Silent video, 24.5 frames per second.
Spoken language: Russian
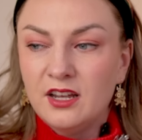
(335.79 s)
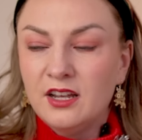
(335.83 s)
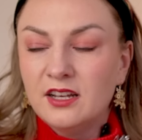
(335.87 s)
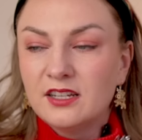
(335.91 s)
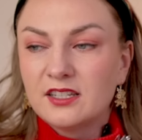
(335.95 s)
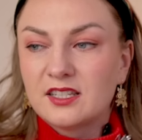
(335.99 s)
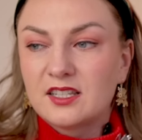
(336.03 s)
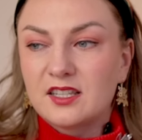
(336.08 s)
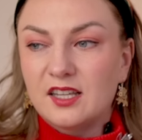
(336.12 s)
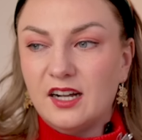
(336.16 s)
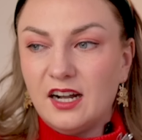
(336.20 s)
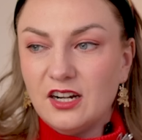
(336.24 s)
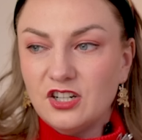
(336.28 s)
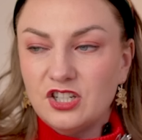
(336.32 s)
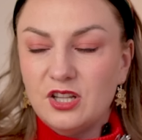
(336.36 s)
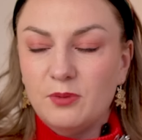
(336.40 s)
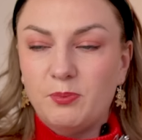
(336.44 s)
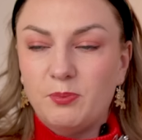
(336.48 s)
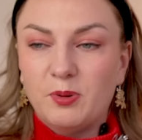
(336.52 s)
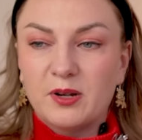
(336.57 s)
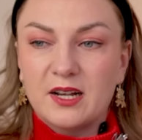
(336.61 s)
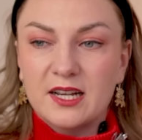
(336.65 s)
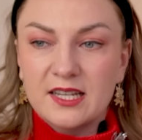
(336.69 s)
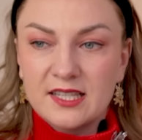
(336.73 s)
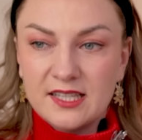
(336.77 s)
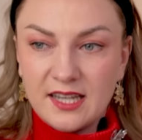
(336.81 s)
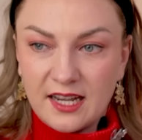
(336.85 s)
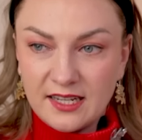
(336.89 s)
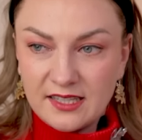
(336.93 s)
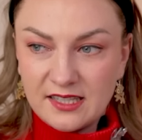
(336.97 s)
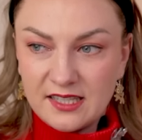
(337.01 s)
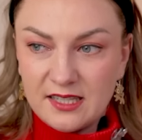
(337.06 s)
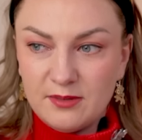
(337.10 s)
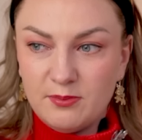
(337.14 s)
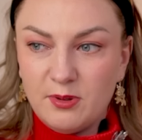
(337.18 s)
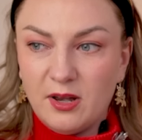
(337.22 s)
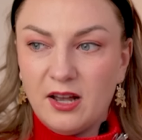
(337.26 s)
Страшно показать
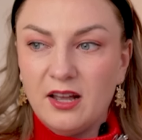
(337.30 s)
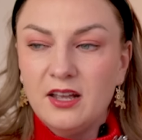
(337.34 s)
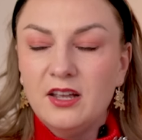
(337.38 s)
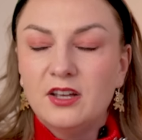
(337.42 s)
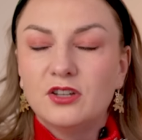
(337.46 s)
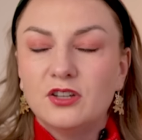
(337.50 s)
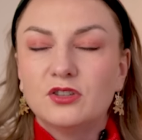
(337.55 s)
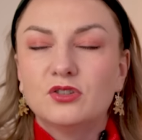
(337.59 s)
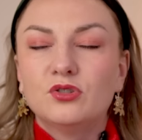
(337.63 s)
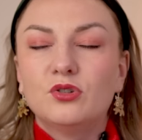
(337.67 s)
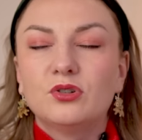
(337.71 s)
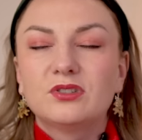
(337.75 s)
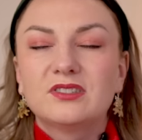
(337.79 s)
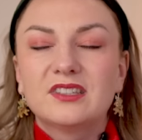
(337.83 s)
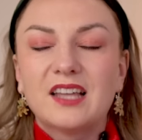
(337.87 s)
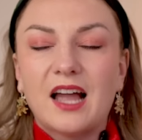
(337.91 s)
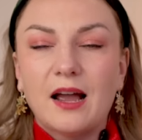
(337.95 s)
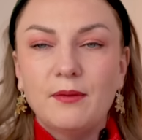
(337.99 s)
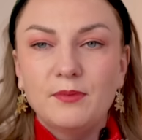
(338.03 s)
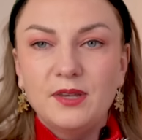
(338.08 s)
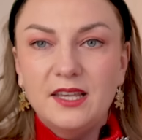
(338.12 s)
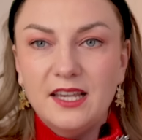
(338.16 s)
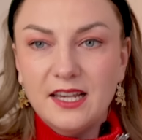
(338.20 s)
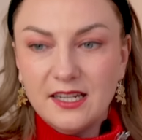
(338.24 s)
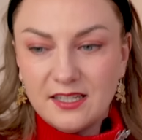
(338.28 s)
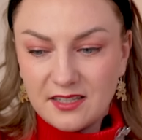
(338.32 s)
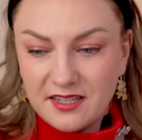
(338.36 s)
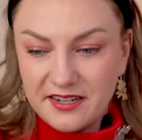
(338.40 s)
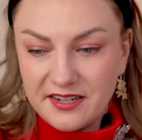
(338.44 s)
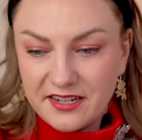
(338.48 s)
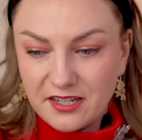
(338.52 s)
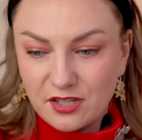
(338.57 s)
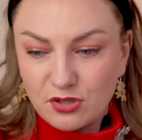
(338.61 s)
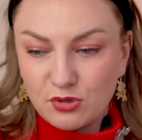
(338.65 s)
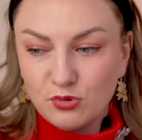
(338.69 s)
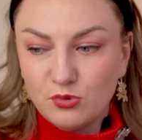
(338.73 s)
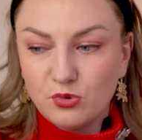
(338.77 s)
себя, но там есть
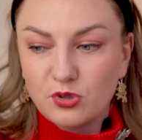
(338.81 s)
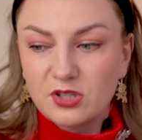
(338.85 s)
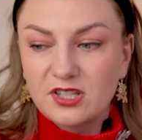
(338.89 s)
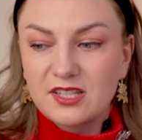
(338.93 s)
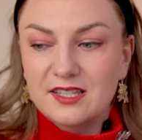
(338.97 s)
ресурс.